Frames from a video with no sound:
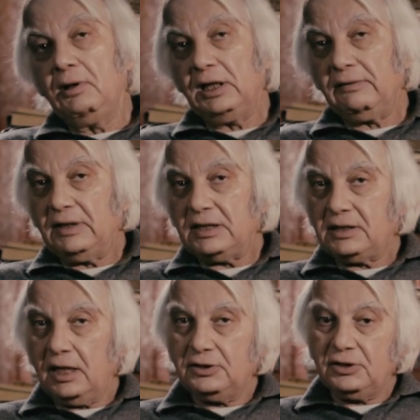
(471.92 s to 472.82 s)
Этого
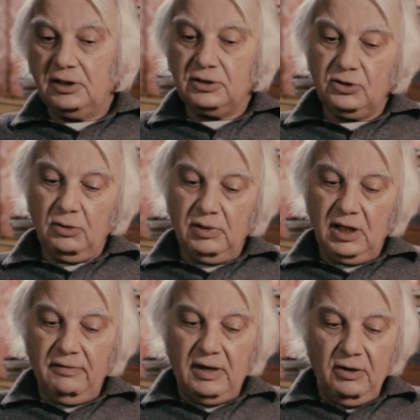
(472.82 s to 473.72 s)
достаточно, чтобы
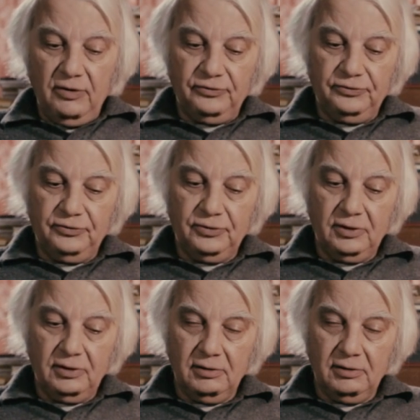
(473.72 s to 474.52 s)
Ковалев